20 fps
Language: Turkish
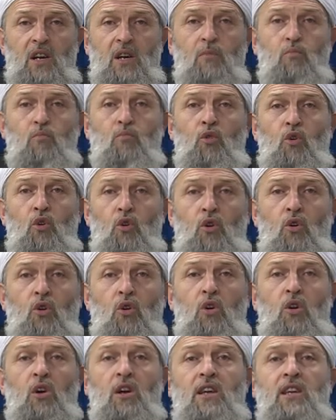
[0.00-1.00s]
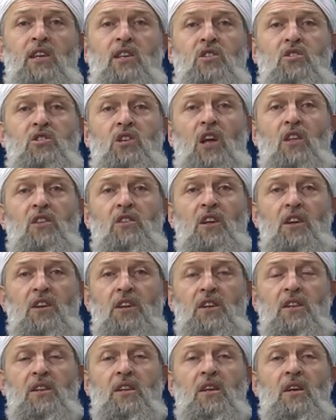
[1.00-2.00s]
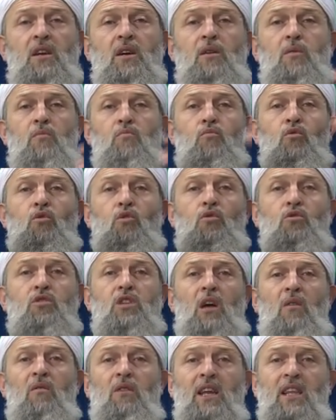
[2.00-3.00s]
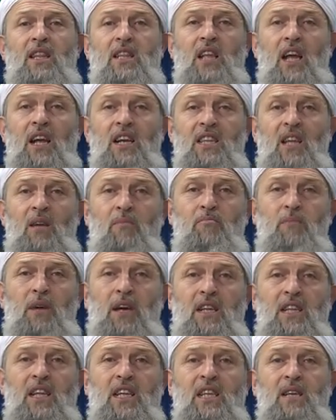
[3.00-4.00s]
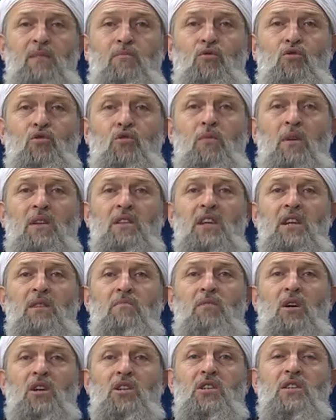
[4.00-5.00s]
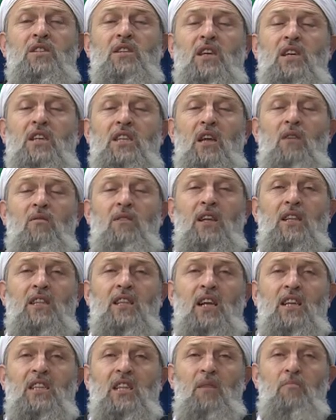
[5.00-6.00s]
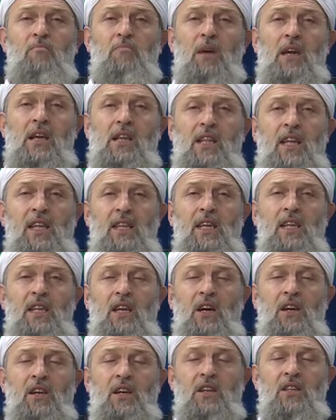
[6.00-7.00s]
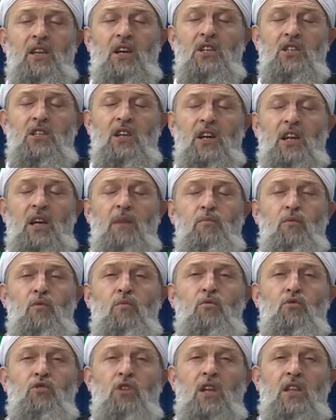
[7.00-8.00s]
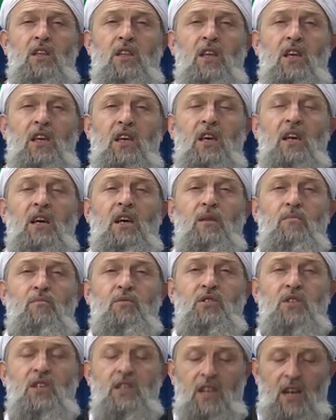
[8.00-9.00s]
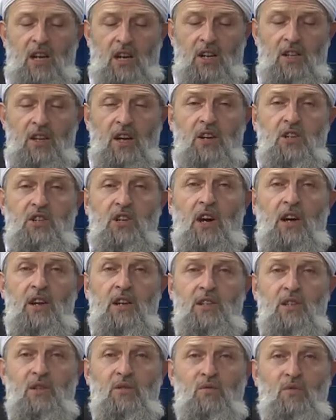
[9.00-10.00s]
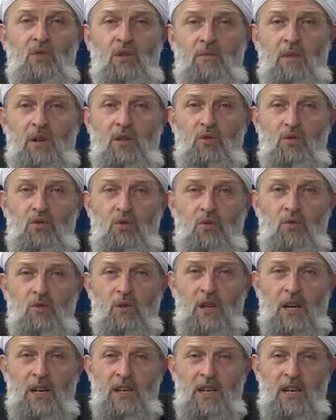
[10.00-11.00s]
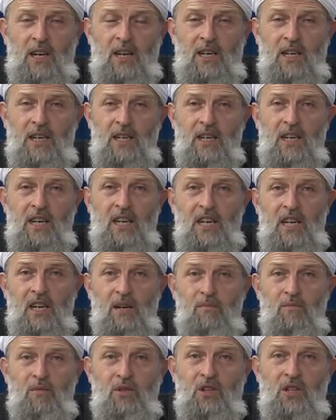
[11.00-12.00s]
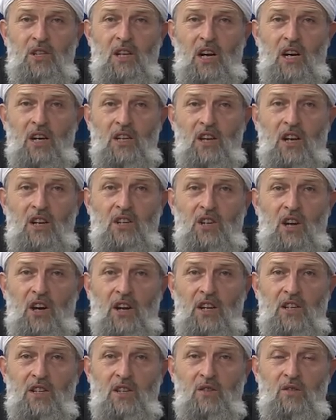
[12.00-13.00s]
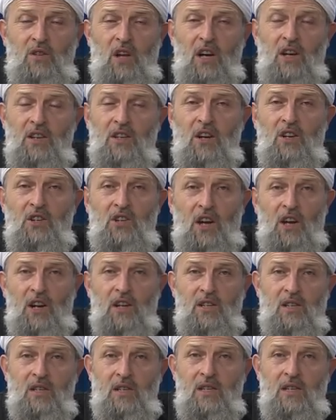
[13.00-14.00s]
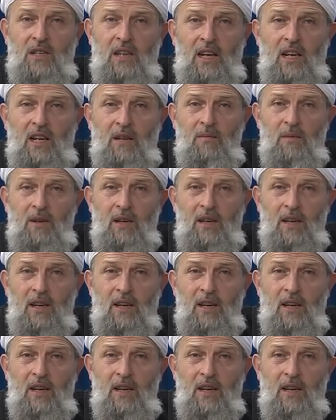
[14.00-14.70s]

bu insanların bu devletlerden beklediği, Müslümanların başındaki devletlerden beklediğini arkadaşlar hep umut ettik. Bizi ne kadar çaresiz duruma düşürdüler ya. Bizi ne kadar çaresiz, ne kadar çaresiziz değil mi?